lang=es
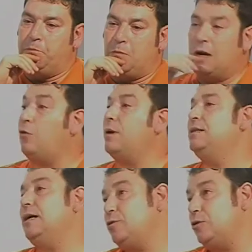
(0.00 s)
la obra
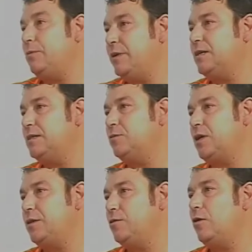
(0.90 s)
de teatro también que
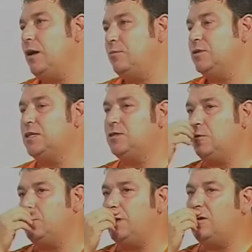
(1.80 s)
estamos haciendo ahora la hemos
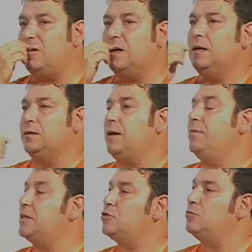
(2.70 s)
hecho, pero
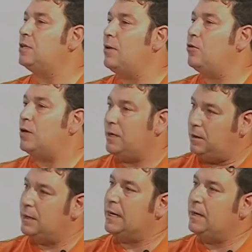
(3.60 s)
también es un trabajo
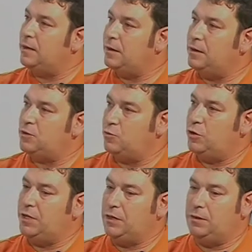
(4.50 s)
que, es
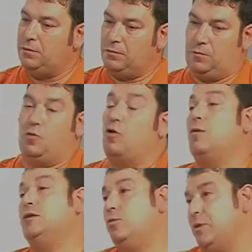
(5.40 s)
muy...
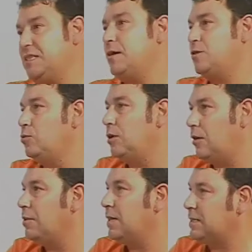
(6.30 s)
Luego cuando ves el
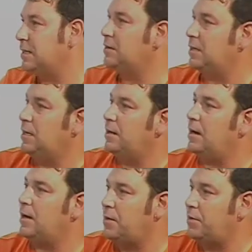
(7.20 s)
resultado la verdad es que
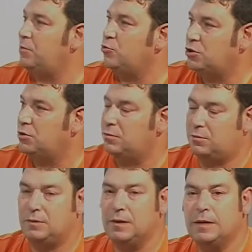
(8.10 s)
se agradece mucho.
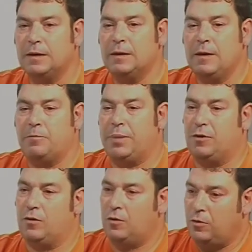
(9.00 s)

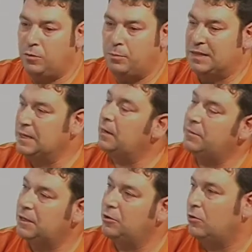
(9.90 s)
Pero
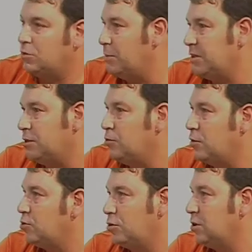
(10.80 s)
básicamente yo donde me
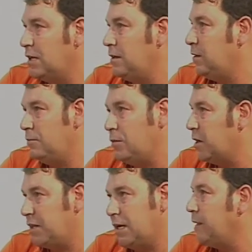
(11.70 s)
siento a gusto es en un
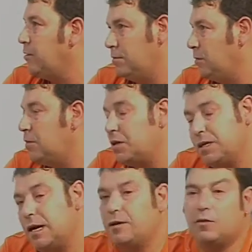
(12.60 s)
escenario, en un
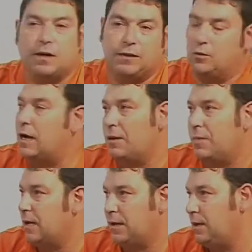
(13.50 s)
escenario delante de una
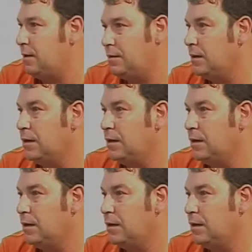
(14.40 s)
cámara que,